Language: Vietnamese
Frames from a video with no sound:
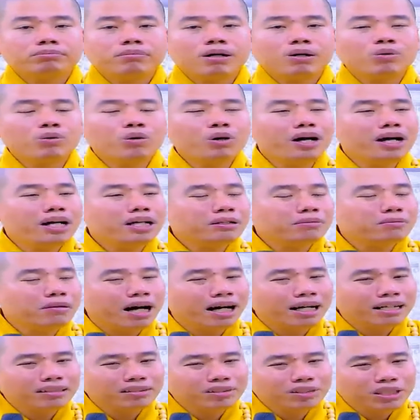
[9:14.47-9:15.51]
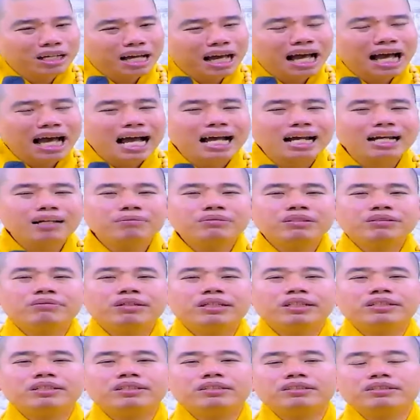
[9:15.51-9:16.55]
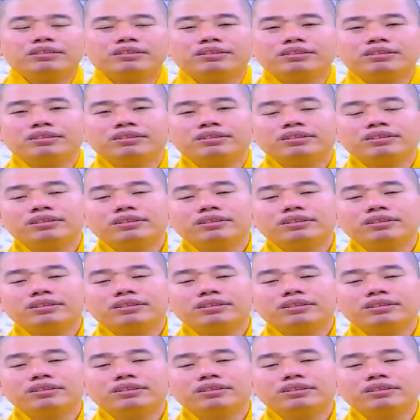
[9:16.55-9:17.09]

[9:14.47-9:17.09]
mà quê của bà nó xa lắm quý vị ơi